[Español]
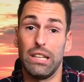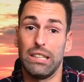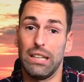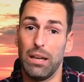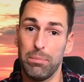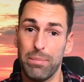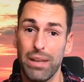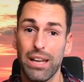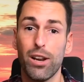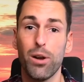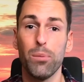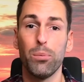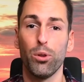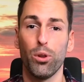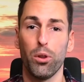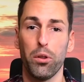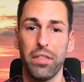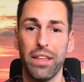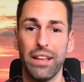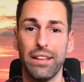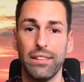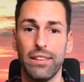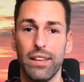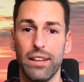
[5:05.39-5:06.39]
y también como
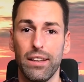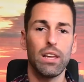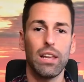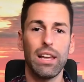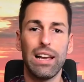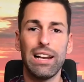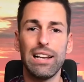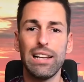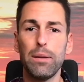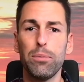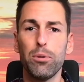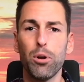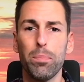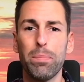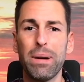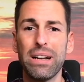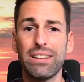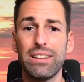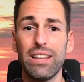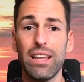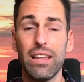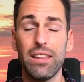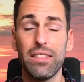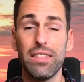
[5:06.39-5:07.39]
docente. El libro
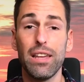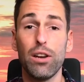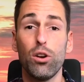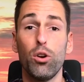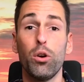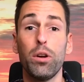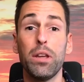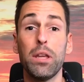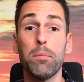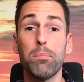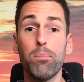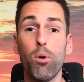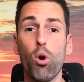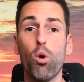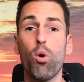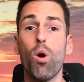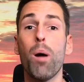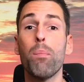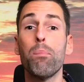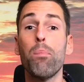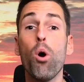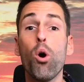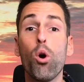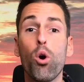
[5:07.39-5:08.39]
parte de cero y poco
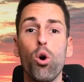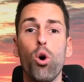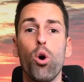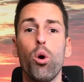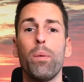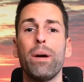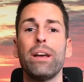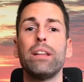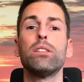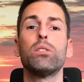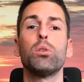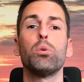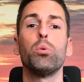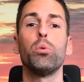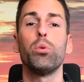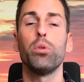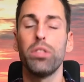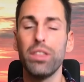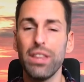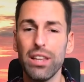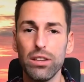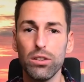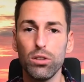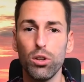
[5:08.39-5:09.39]
a poco va
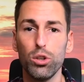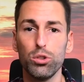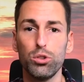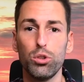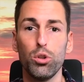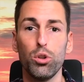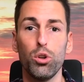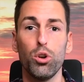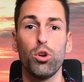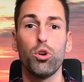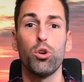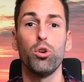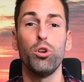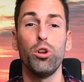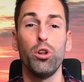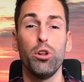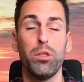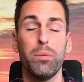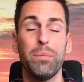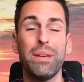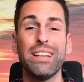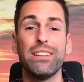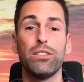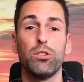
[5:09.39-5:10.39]
introduciendo todos los
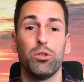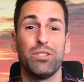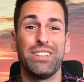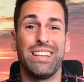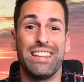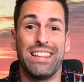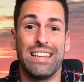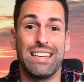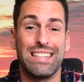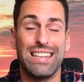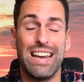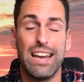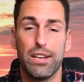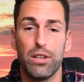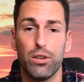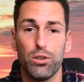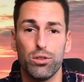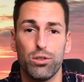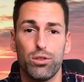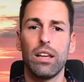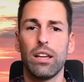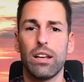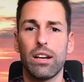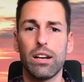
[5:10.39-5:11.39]
conocimientos
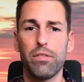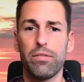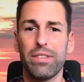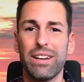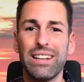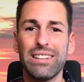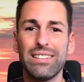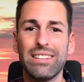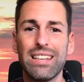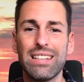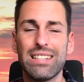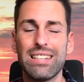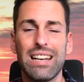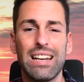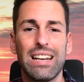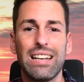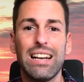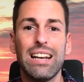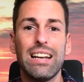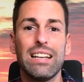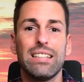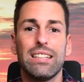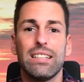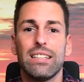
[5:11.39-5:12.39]
necesarios referentes al
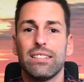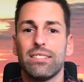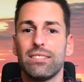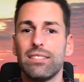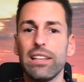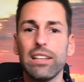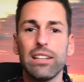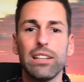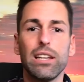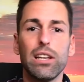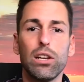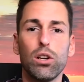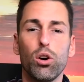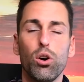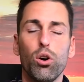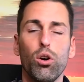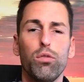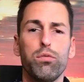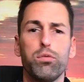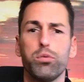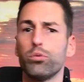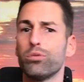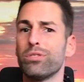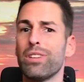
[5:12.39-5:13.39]
análisis
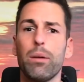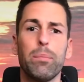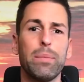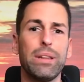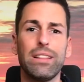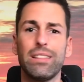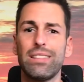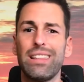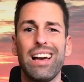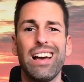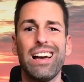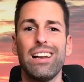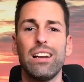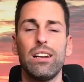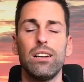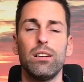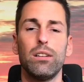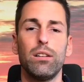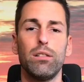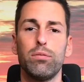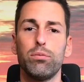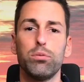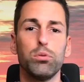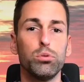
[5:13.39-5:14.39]
técnico,
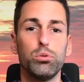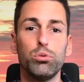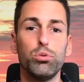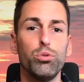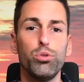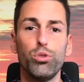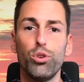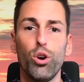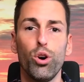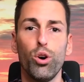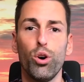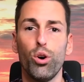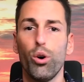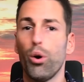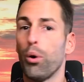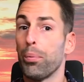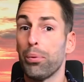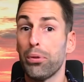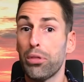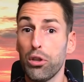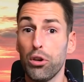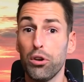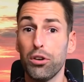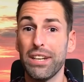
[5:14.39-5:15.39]
fundamental, futuro,
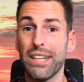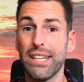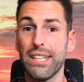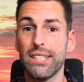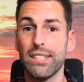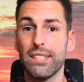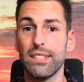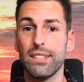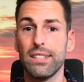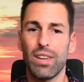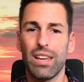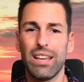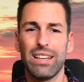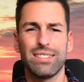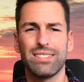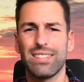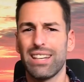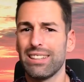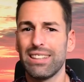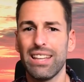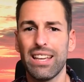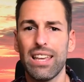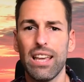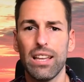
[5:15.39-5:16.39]
opciones,
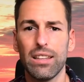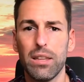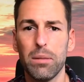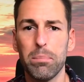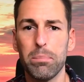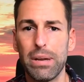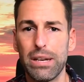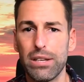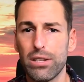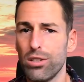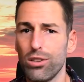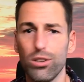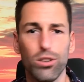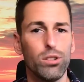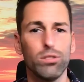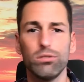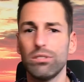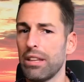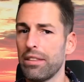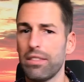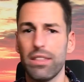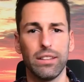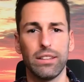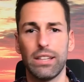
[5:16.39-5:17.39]
estrategias de inversión,
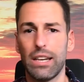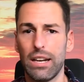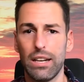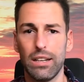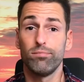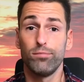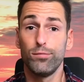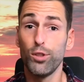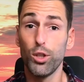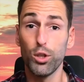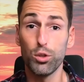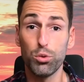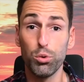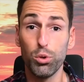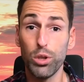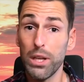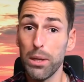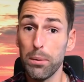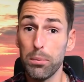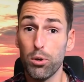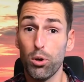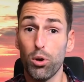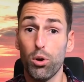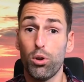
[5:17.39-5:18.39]
etc. No es un
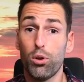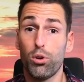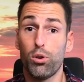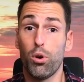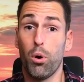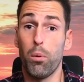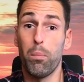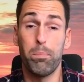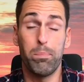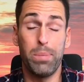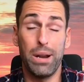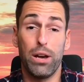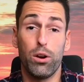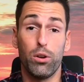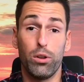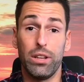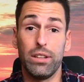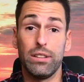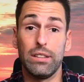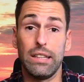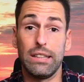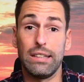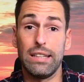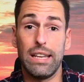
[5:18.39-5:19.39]
libro complejo de
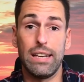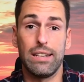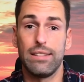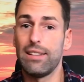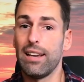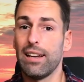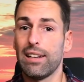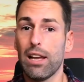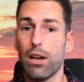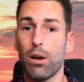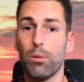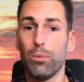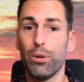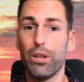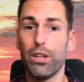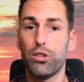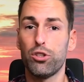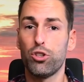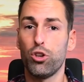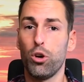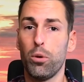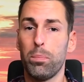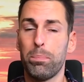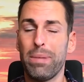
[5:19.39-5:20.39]
entender, ya que como he
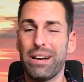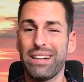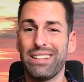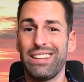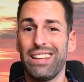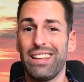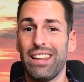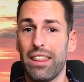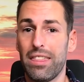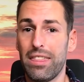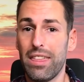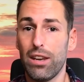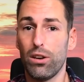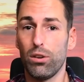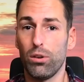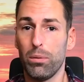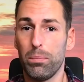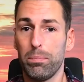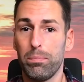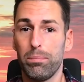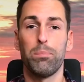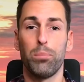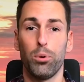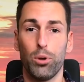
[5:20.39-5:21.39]
dicho, parte de cero.
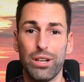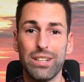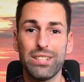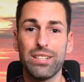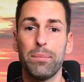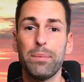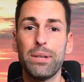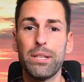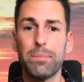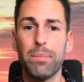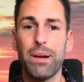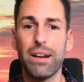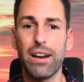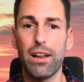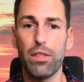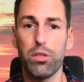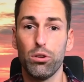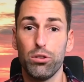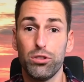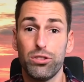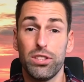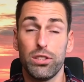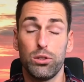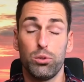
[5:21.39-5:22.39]
Por esa misma
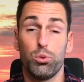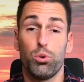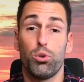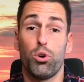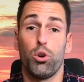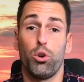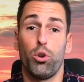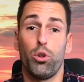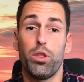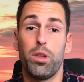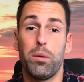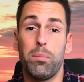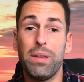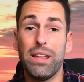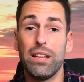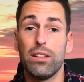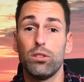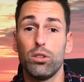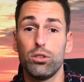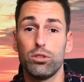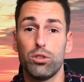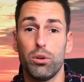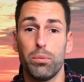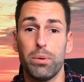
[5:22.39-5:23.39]
razón, si tus
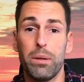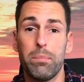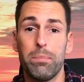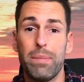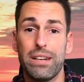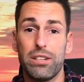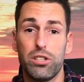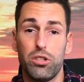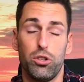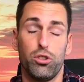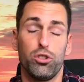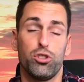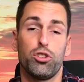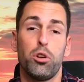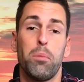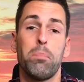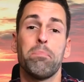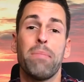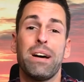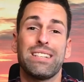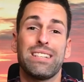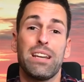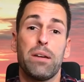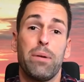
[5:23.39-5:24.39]
conocimientos sobre inversión son
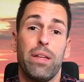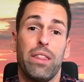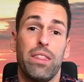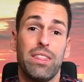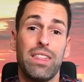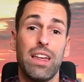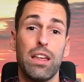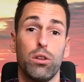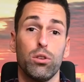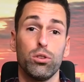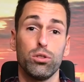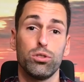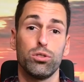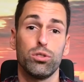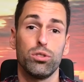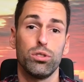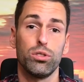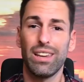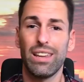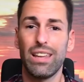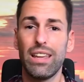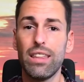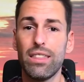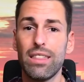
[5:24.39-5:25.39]
más
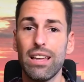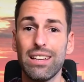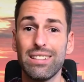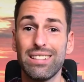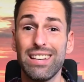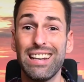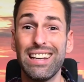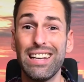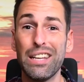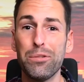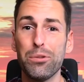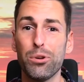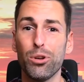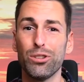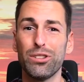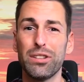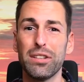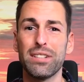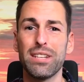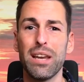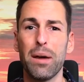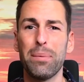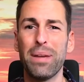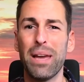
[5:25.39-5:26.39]
avanzados, quizás el libro te
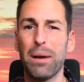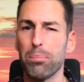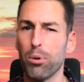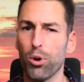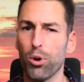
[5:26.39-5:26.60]
sabe a